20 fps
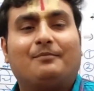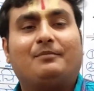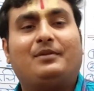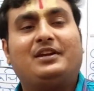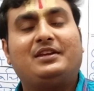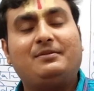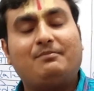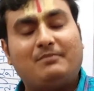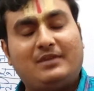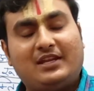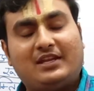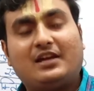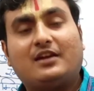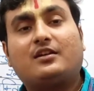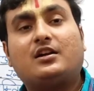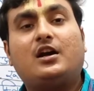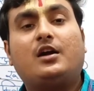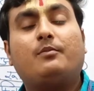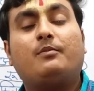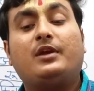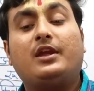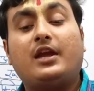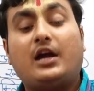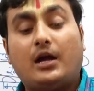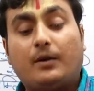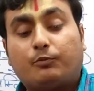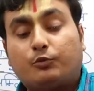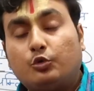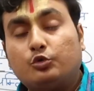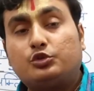भाई मेरा काम है
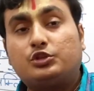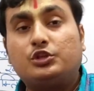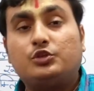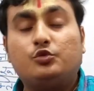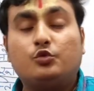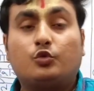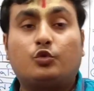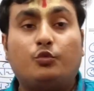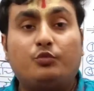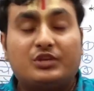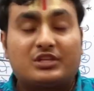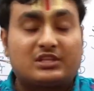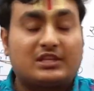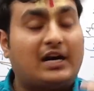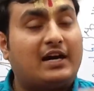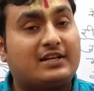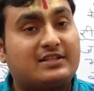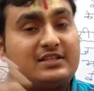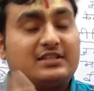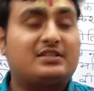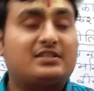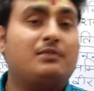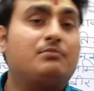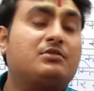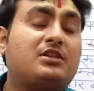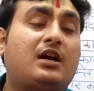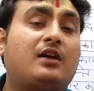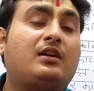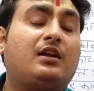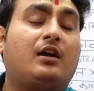आपको चीज़ों को विस्तार से
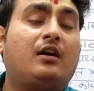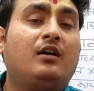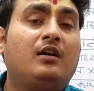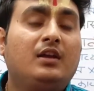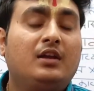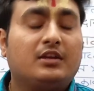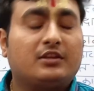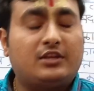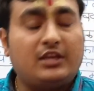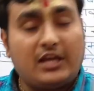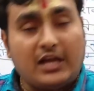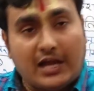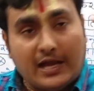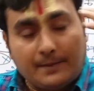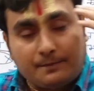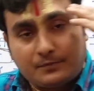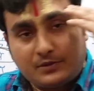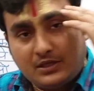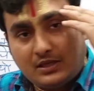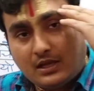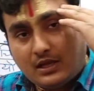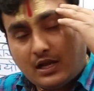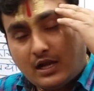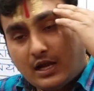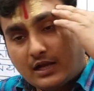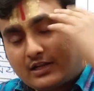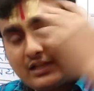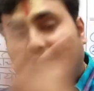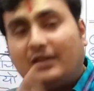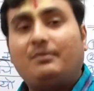समझाना कि आपकी
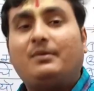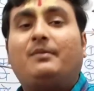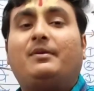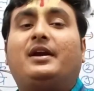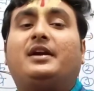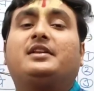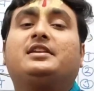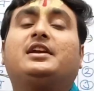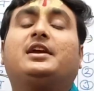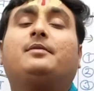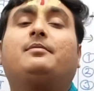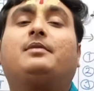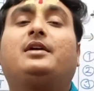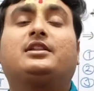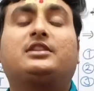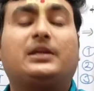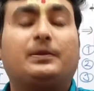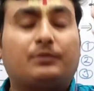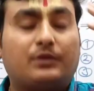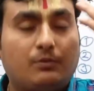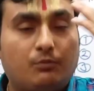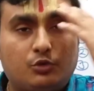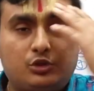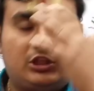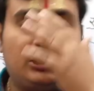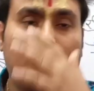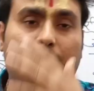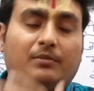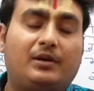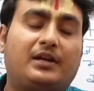अकल में बैठ जाए बात आपकी
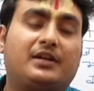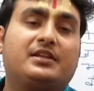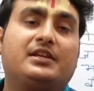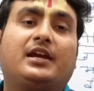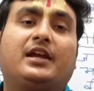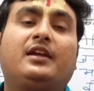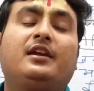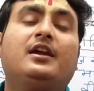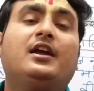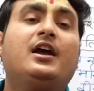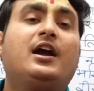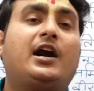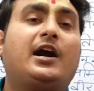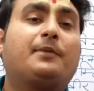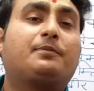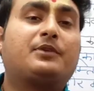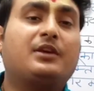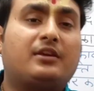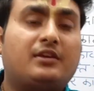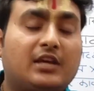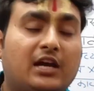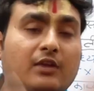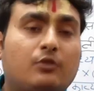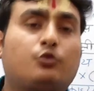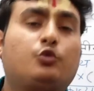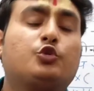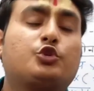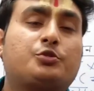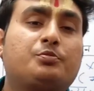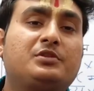बुद्धि में बैठ जाए आपके
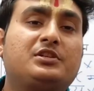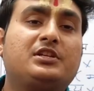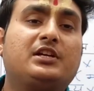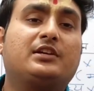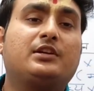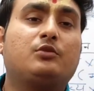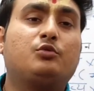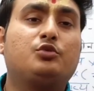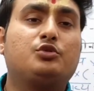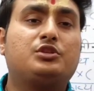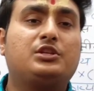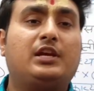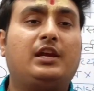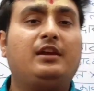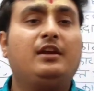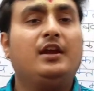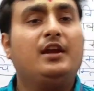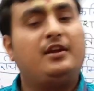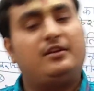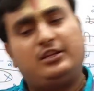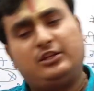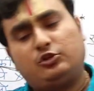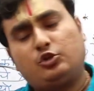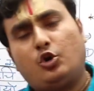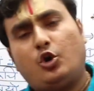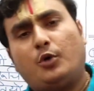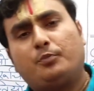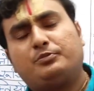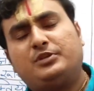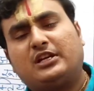ज्ञान कोश में जाके घुस जाए नहीं
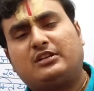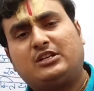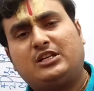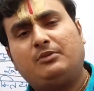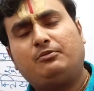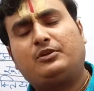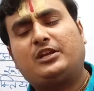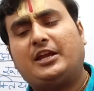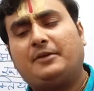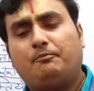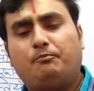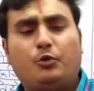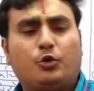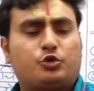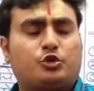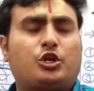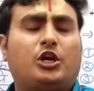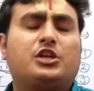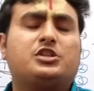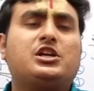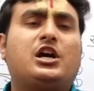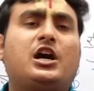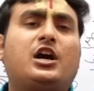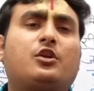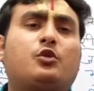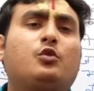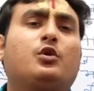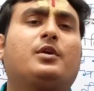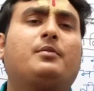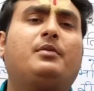तो ऑब्जेक्टिव टाइप बुक्स
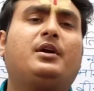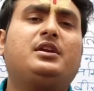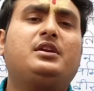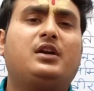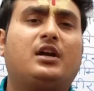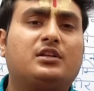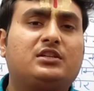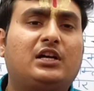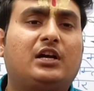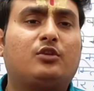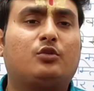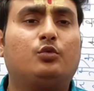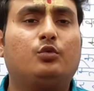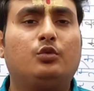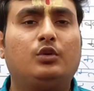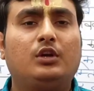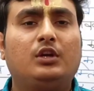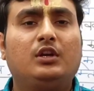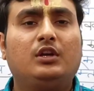हजारों हैं भाई हजारों